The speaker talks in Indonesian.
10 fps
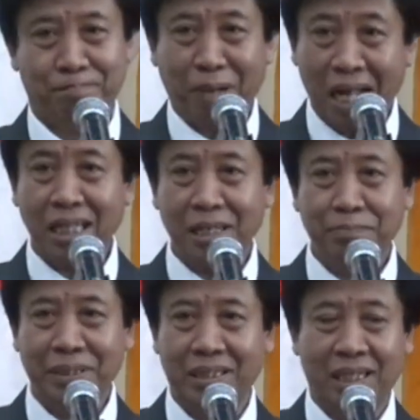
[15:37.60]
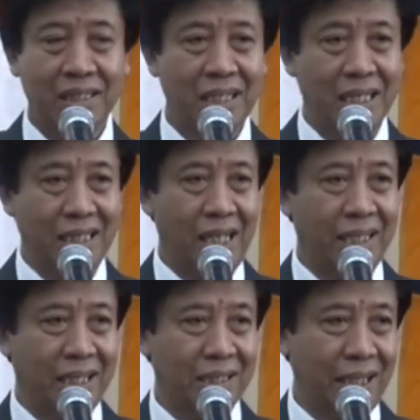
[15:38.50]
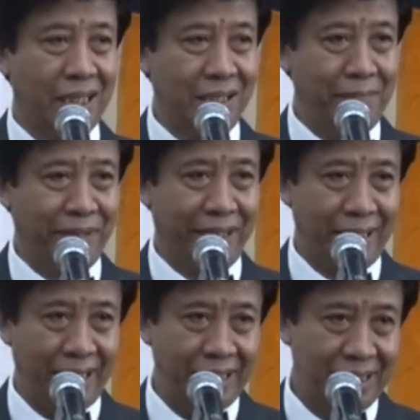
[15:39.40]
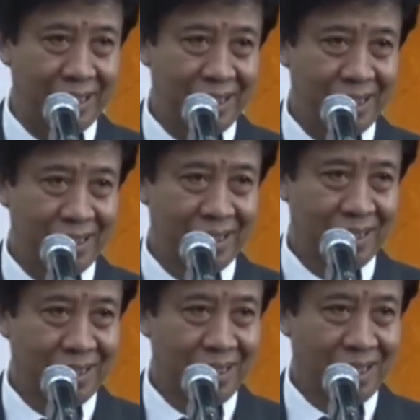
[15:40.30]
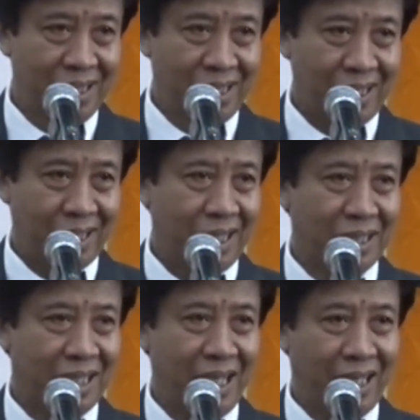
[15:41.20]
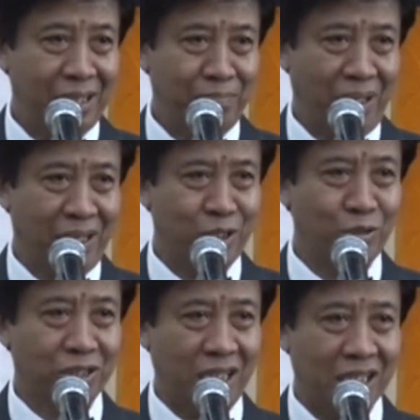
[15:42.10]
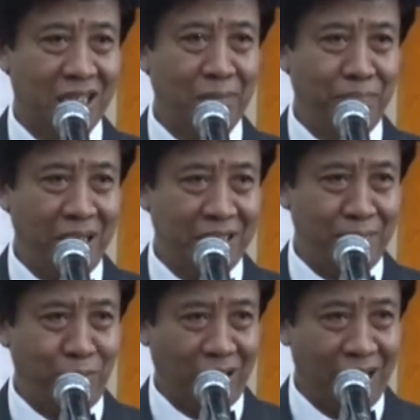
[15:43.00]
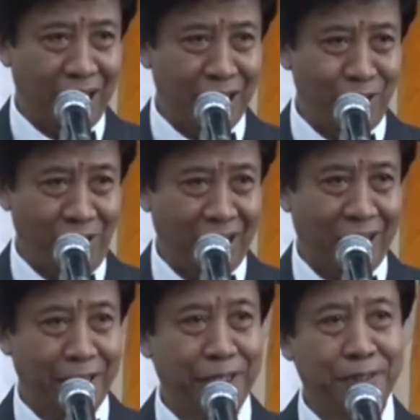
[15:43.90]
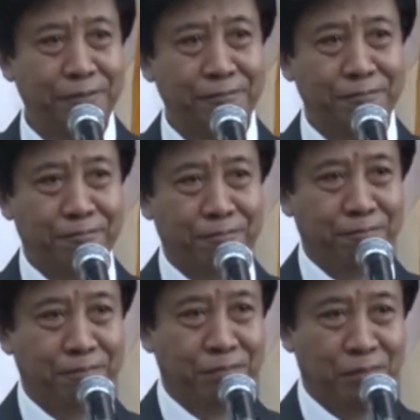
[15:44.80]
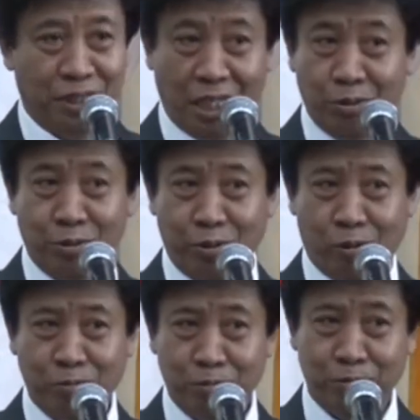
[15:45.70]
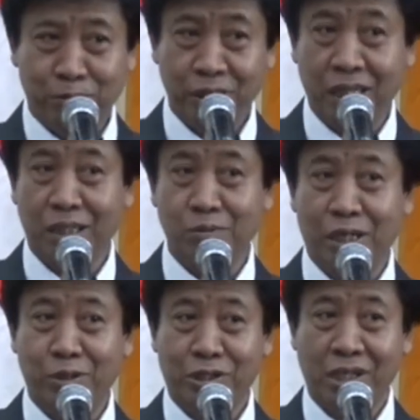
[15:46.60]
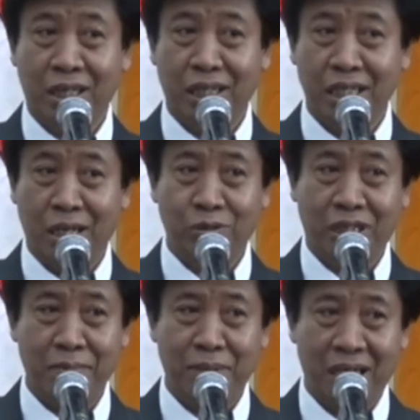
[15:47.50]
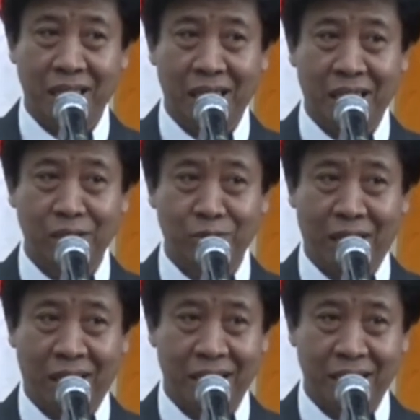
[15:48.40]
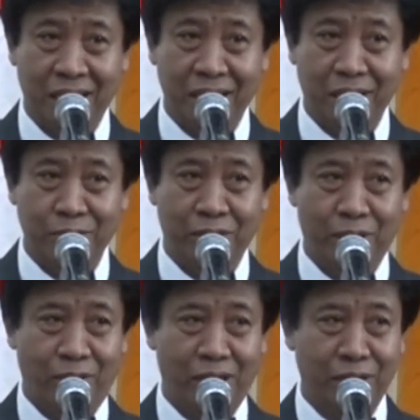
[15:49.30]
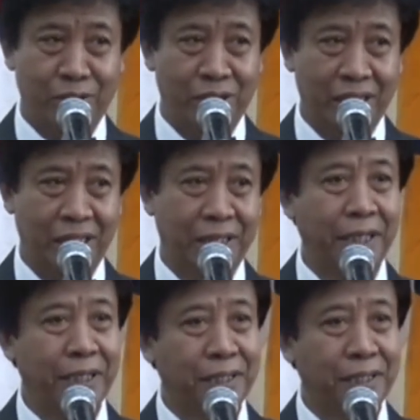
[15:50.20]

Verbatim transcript: paling penting di antara yang saya sampaikan kita tidak akan pernah sukses tanpa campur tangan orang lain. Satu guru, yang kedua dosen, yang utama adalah keluarga dan kedua orang tua kita.